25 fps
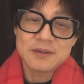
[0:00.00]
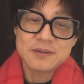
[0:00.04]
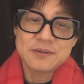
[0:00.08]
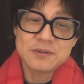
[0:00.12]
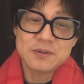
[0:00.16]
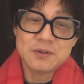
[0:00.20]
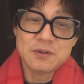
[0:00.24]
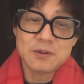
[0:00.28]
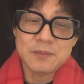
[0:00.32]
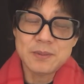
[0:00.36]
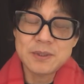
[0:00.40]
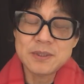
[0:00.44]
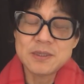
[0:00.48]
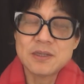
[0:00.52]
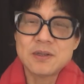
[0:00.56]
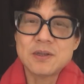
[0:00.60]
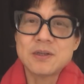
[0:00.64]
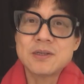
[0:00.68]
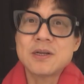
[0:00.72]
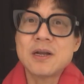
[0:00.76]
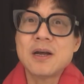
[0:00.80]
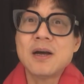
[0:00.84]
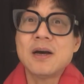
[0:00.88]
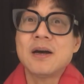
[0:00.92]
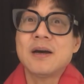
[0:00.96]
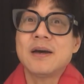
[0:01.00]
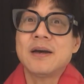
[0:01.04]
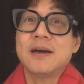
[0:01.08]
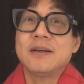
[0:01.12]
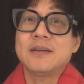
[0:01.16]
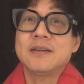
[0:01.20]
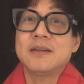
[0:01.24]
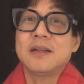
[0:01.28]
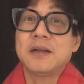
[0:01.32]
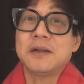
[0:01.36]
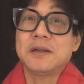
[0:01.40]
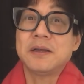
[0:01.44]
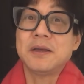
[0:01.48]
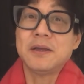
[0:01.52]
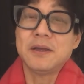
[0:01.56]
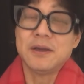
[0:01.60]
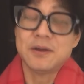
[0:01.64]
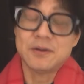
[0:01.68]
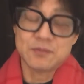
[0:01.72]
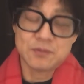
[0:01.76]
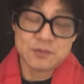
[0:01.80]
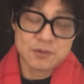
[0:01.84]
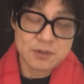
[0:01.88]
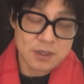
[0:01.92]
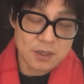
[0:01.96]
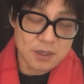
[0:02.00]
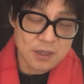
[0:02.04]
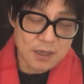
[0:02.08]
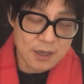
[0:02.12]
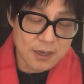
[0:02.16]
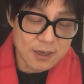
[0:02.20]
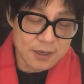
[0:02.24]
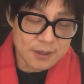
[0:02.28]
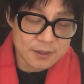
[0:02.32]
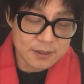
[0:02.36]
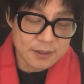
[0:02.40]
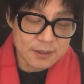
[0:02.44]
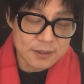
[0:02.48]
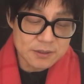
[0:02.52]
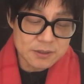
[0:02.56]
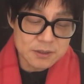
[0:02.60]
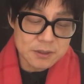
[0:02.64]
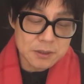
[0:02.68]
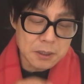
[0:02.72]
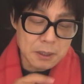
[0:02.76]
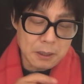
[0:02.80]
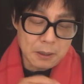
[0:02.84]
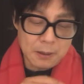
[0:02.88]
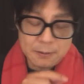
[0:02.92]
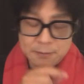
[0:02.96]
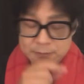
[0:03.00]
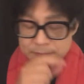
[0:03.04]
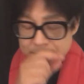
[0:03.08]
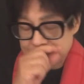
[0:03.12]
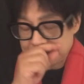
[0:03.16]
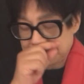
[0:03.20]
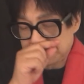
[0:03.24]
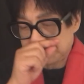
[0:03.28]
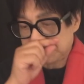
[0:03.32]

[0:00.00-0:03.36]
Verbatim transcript: 结果没想到，上海这两天也出事儿了啊！你看今天啊，